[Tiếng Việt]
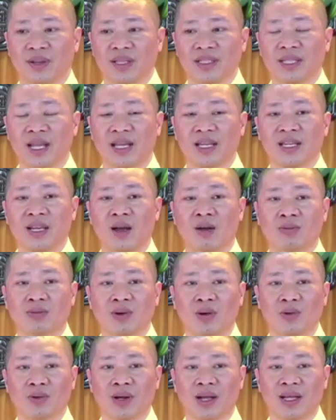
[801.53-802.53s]
Phải chạy học
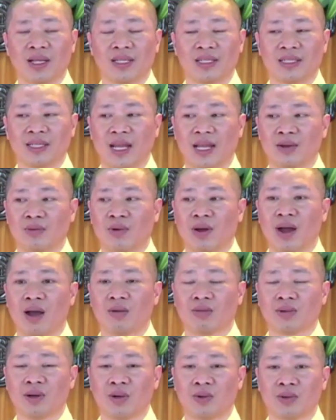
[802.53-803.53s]
đầu này, chạy qua
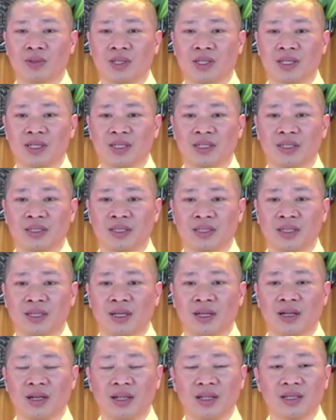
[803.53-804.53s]
học đầu kia,
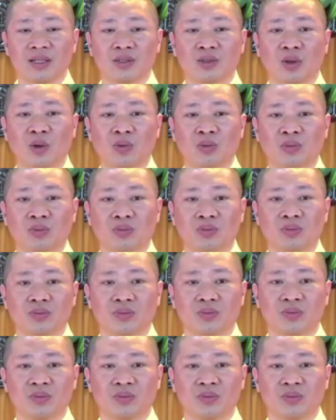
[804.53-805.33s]
liên tục.